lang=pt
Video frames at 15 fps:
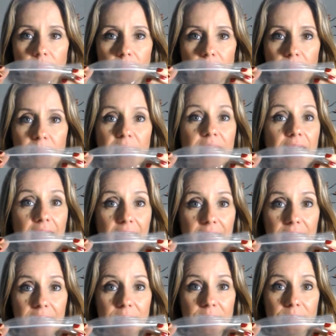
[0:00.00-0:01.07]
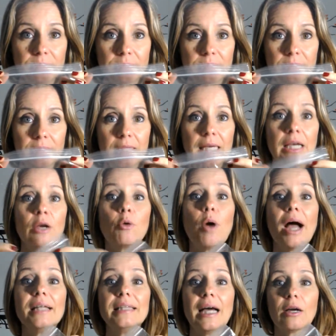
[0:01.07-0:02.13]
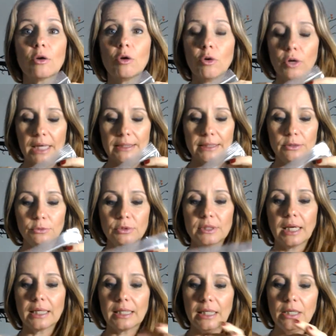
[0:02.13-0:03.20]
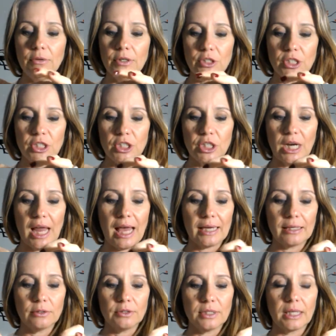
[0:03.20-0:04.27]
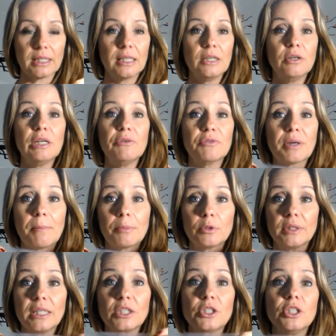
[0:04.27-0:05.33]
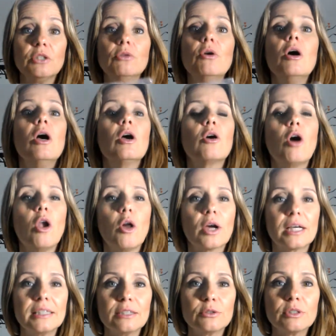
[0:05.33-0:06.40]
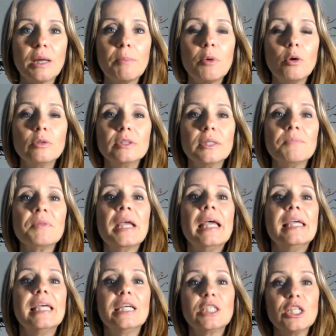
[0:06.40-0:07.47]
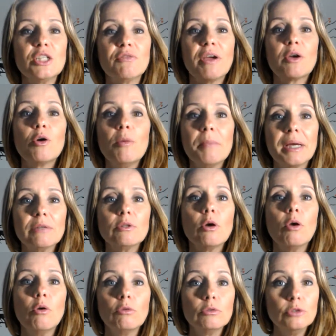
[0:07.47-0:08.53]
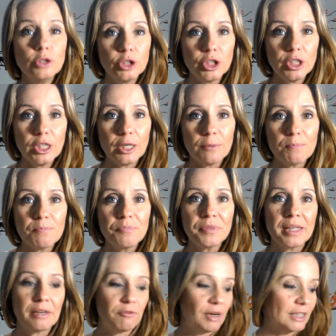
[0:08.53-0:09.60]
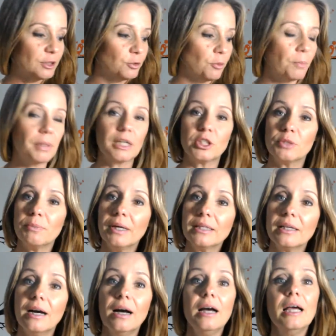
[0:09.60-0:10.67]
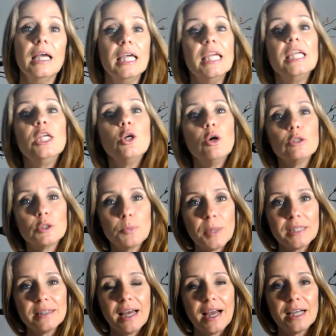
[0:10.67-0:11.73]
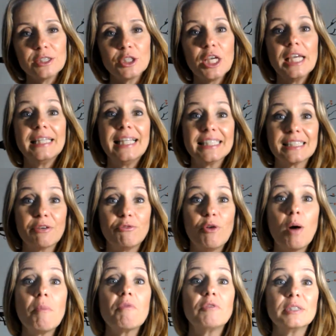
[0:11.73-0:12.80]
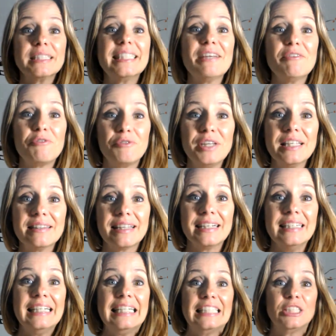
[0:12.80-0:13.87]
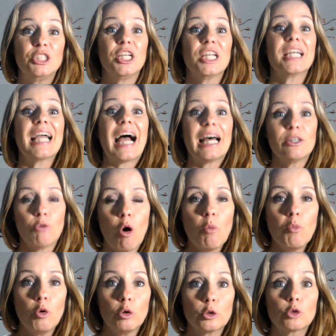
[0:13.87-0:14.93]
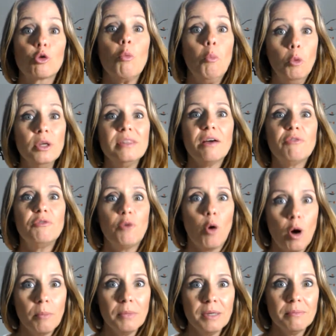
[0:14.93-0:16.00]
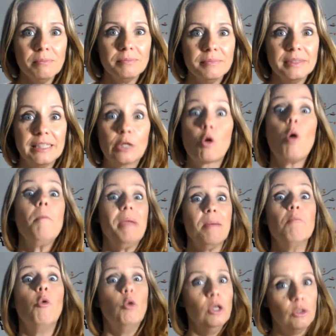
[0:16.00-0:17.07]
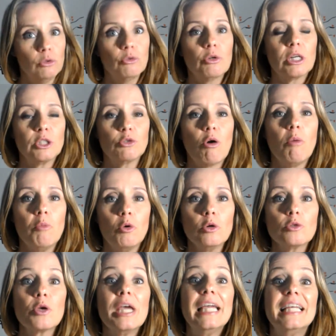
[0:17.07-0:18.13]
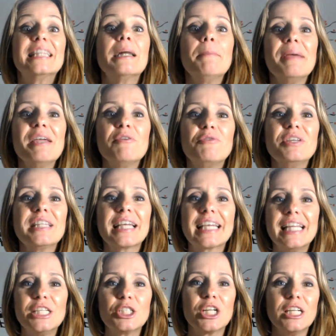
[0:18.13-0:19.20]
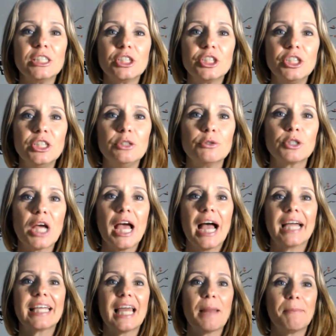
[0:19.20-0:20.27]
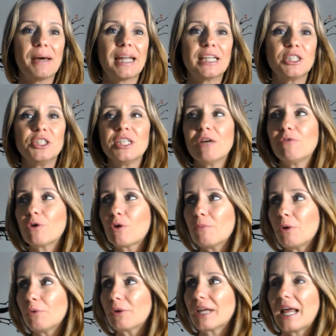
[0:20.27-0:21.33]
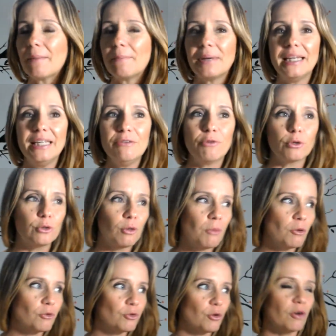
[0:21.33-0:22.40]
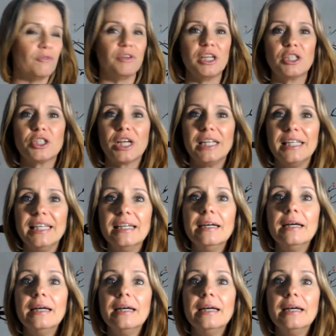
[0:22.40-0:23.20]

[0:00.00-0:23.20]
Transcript: pequena, guardar, colocar assim num saquinho, a gente lacra o saquinho, ele fica protegido, coloca dentro da bolsa e a gente vai comendo ao longo do dia. Faz um para de manhã e outro para tarde. Dessa forma você evita chegar no almoço com muita fome e comer muito durante o almoço e também evita aqueles lanchinhos, aquela paradinha, ah, vou comer um crepe ali, vou tomar um sorvete ali.